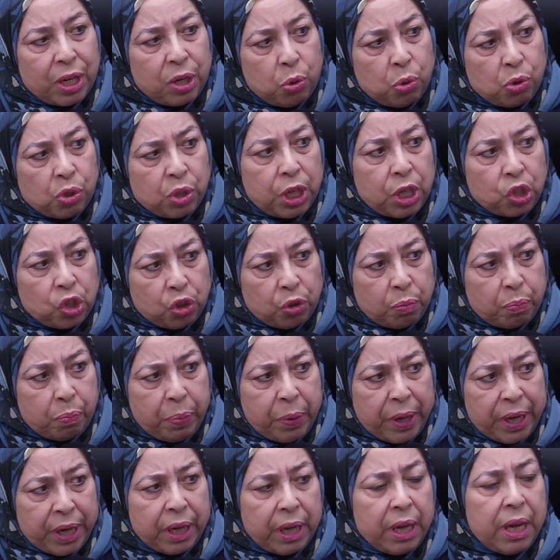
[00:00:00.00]
اللوز
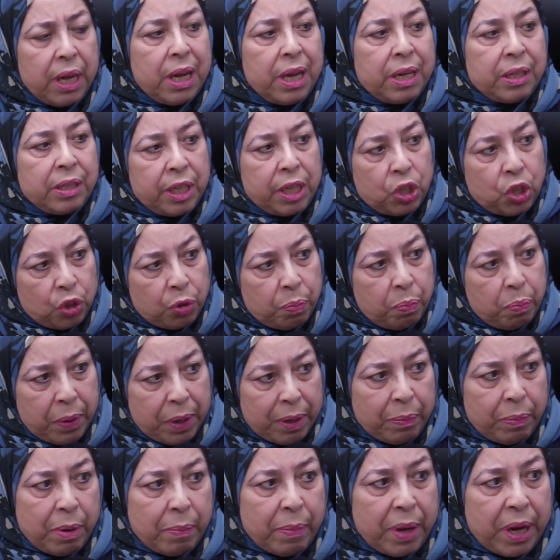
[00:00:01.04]
تيتشبع تيتشبع
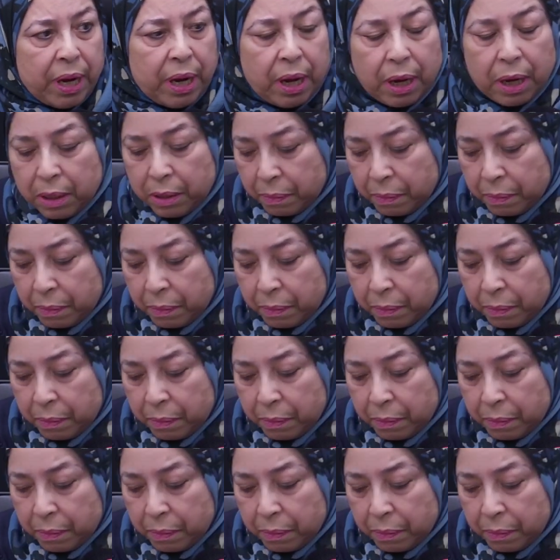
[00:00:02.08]
بالمرق